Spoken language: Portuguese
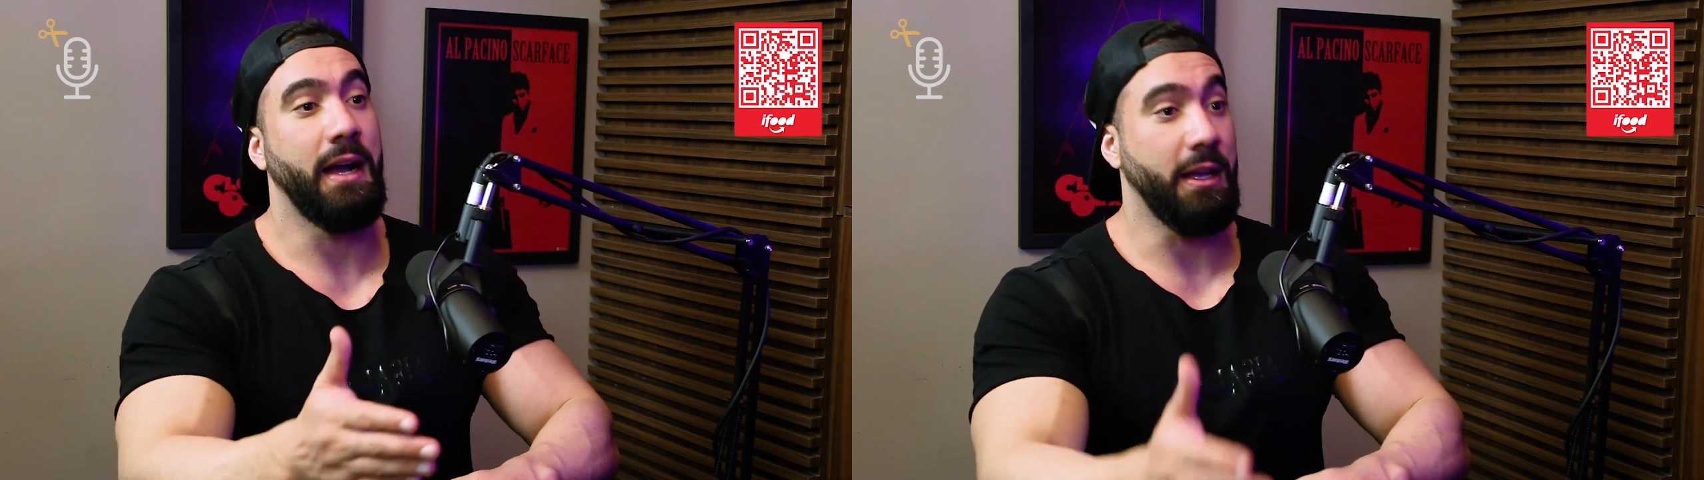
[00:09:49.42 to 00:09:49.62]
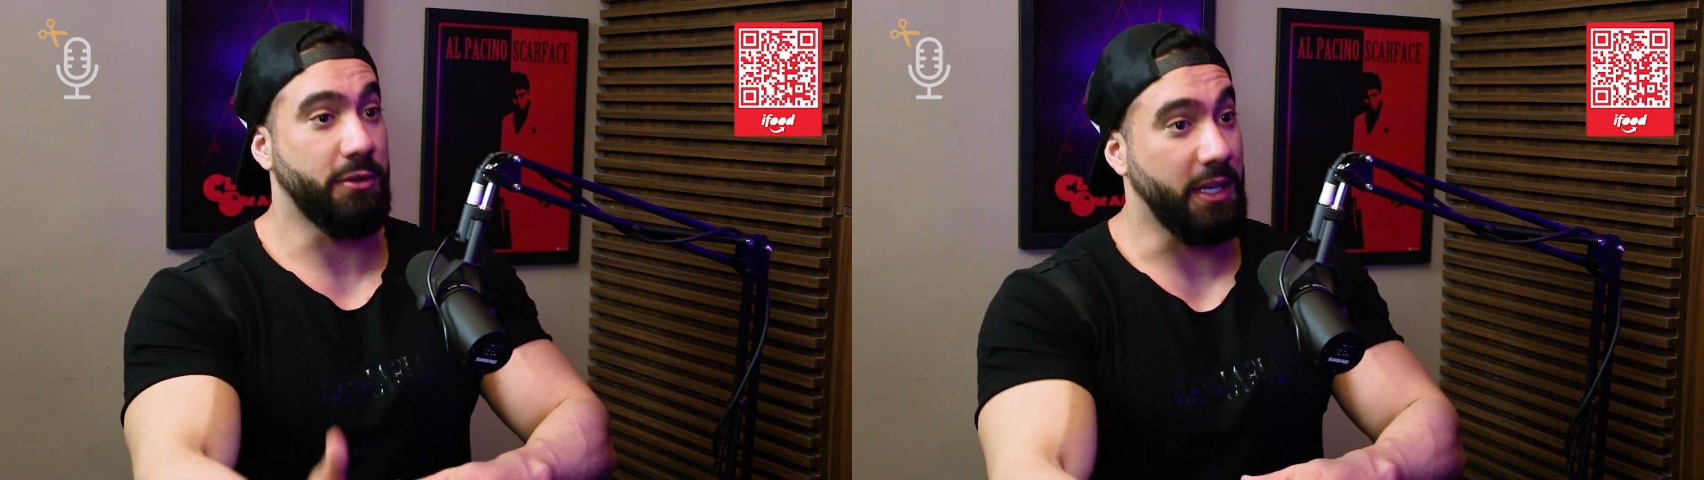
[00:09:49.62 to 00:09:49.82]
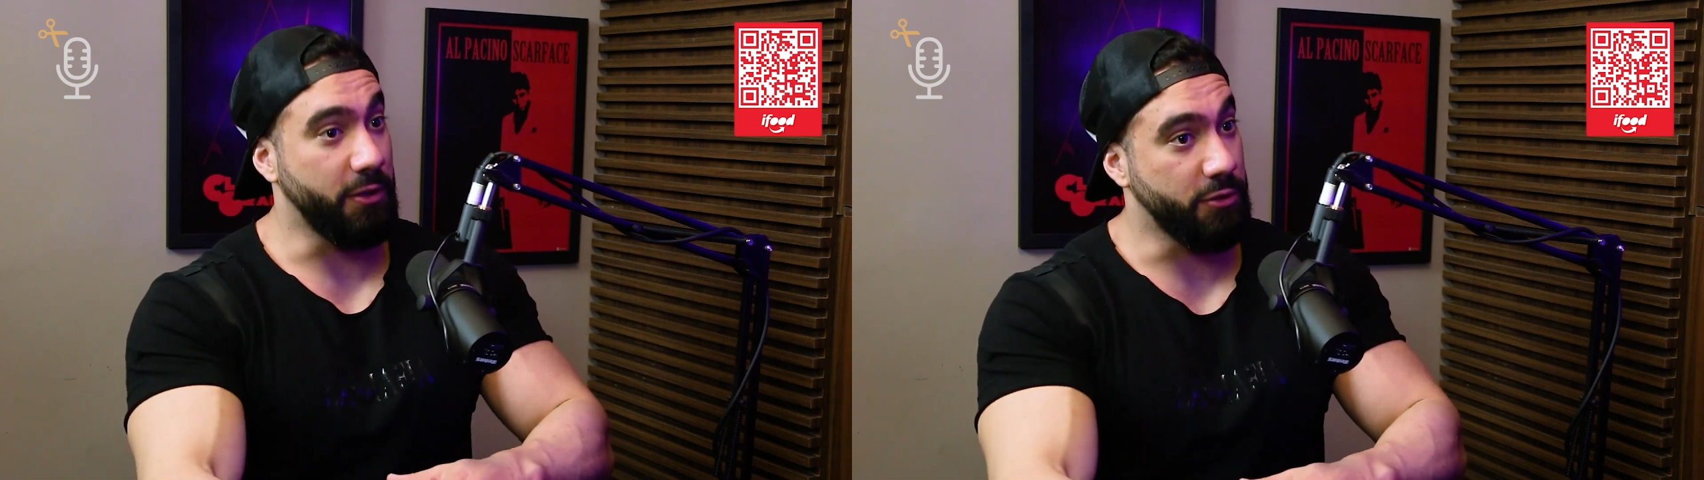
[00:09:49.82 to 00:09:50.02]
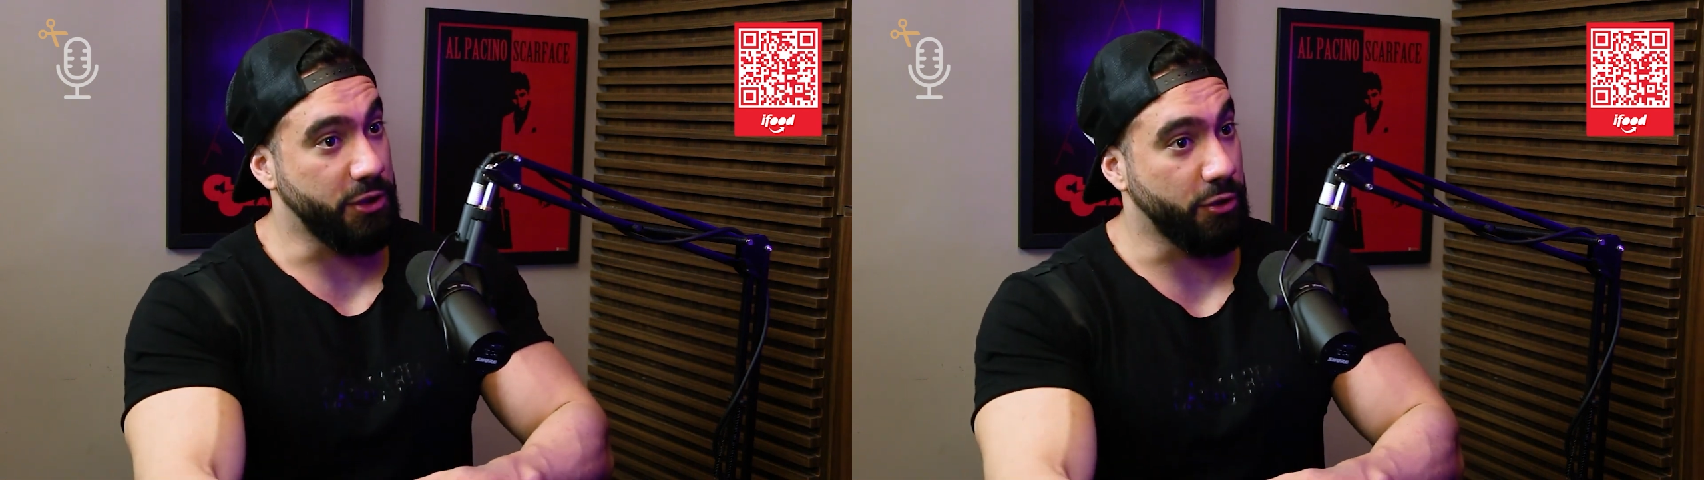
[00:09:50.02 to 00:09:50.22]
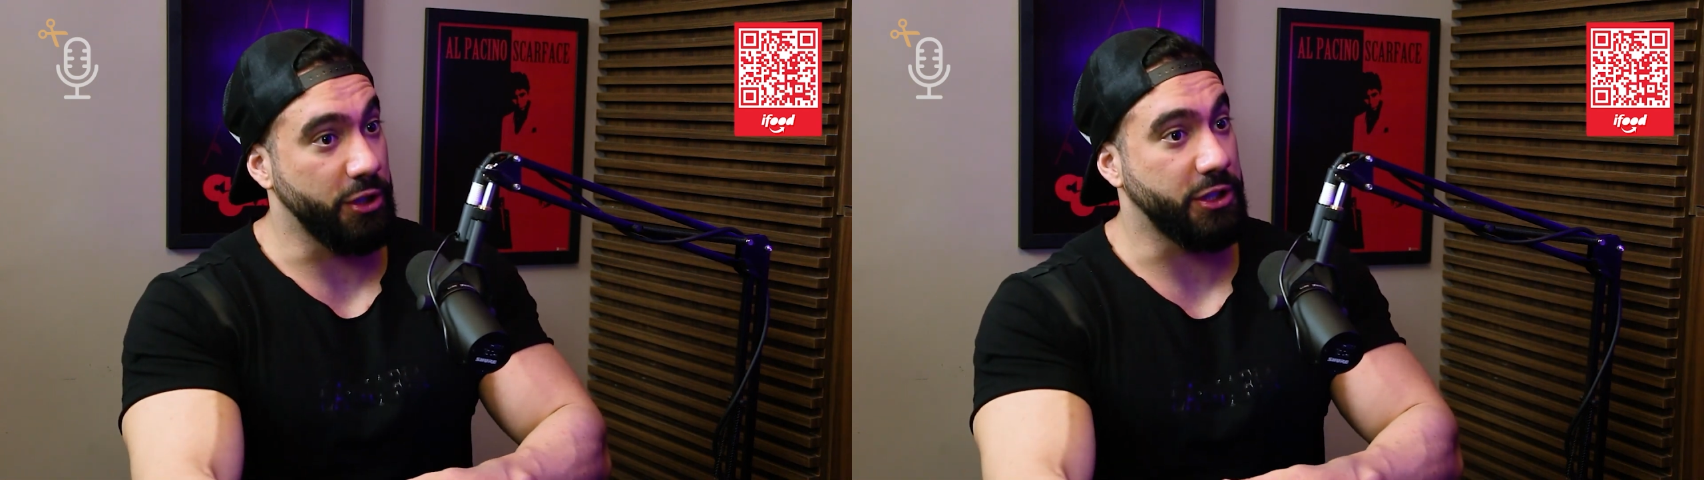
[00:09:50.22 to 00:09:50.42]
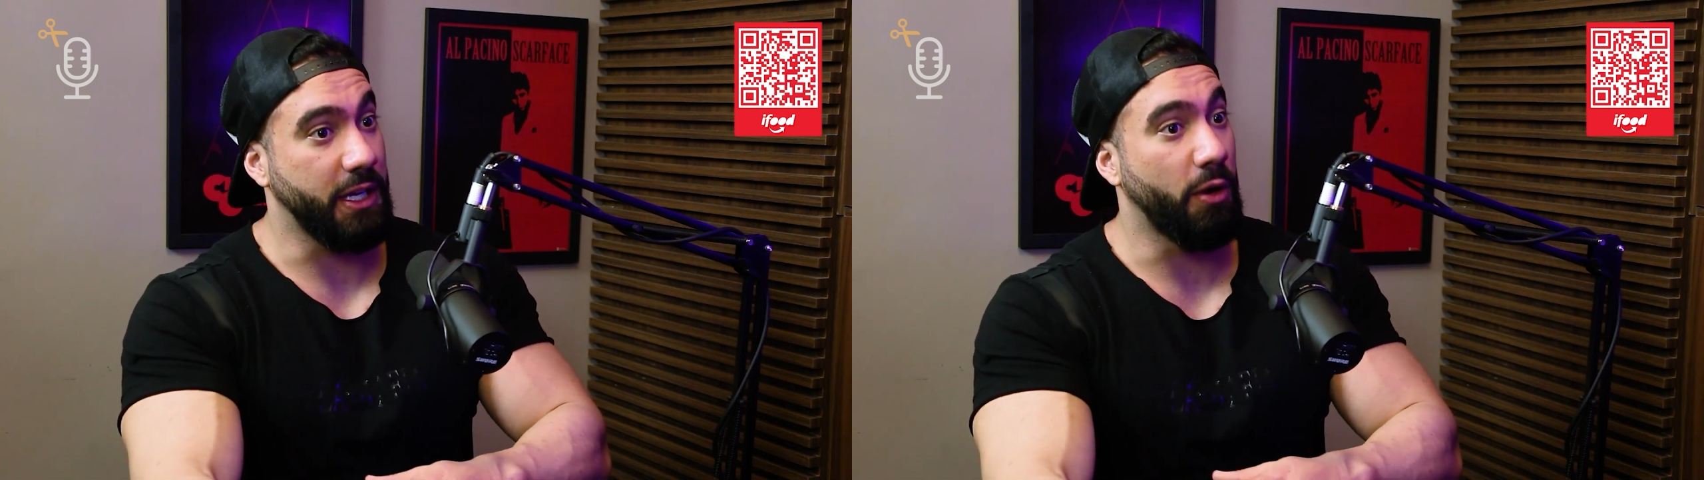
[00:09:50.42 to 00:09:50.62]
Aí é o treino de hoje,